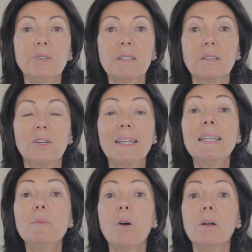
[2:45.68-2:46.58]
d'être
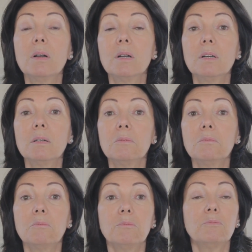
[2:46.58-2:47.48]
libre
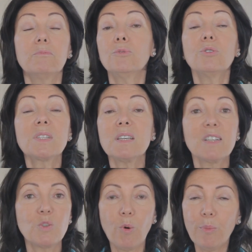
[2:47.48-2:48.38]
dans ce qui va
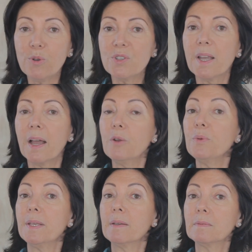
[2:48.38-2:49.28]
se proposer à
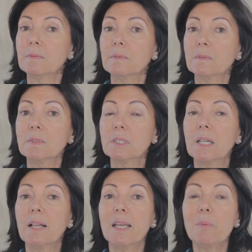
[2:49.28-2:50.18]
lui.
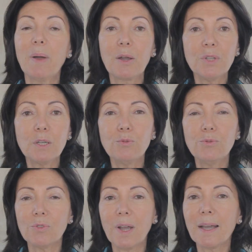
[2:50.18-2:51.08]
Et par une
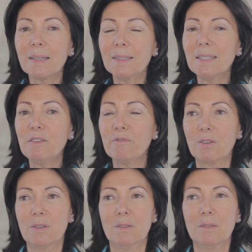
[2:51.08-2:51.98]
écoute active,
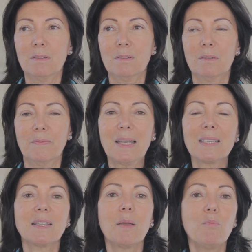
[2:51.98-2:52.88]
euh,
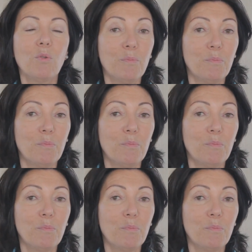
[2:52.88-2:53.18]
extrêmement